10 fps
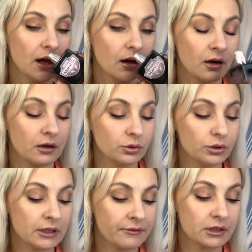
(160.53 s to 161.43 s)
А, ну и,
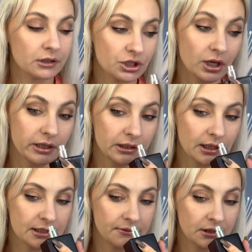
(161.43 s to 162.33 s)
наверное, же какие-то
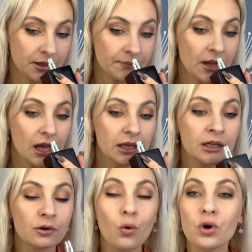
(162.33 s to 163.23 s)
цветы. И
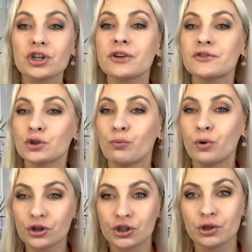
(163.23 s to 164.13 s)
кожа все
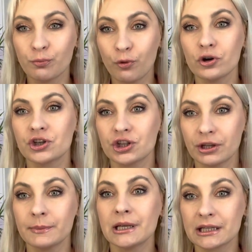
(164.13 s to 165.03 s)
больше и больше на
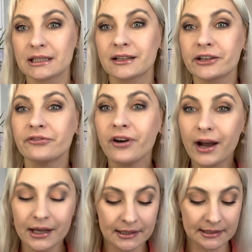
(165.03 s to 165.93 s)
мне
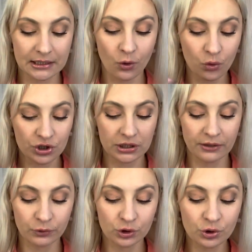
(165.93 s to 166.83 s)
раскрывается кожаной.
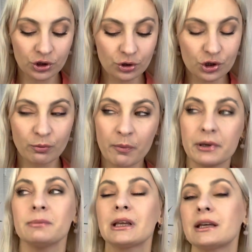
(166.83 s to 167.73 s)
Вот, ну не то чтобы
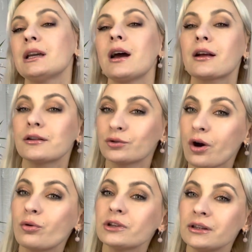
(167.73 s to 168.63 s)
прям так ярко, но
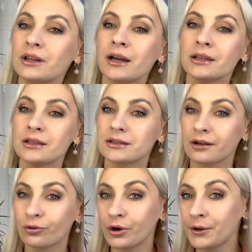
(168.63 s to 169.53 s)
какой-то, да, есть
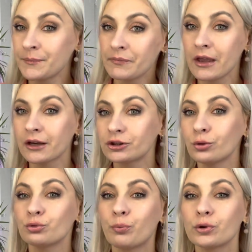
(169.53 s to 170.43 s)
такой
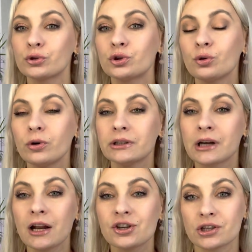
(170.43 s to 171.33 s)
тон-полутон.
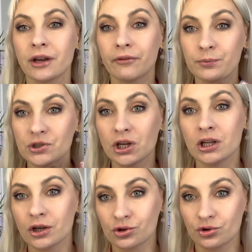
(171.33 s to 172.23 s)
Раньше я вообще
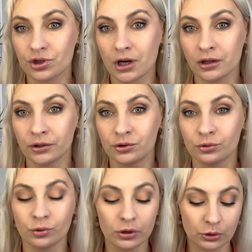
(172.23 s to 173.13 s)
не ощущала эту
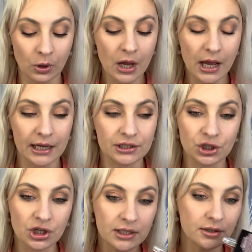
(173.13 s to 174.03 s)
ноту, а
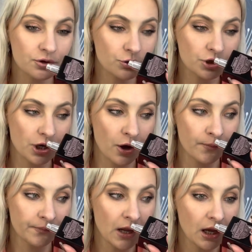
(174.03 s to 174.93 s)
сейчас
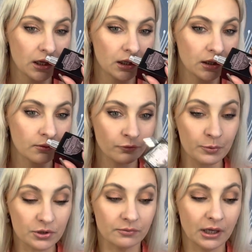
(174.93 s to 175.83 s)
ощущаю. И, в
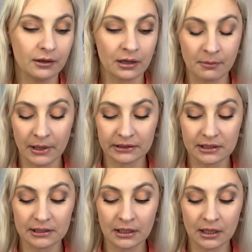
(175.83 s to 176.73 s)
общем, да, аромат
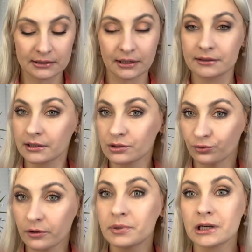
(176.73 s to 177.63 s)
настоялся, кстати, у
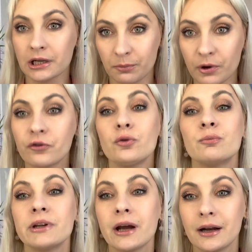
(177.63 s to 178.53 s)
Фаберлик
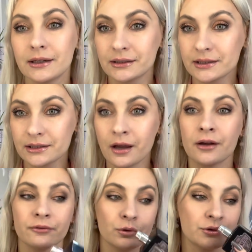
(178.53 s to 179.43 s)
парфюмы реально
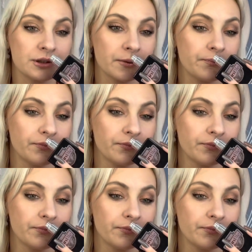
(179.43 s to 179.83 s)
настаиваются.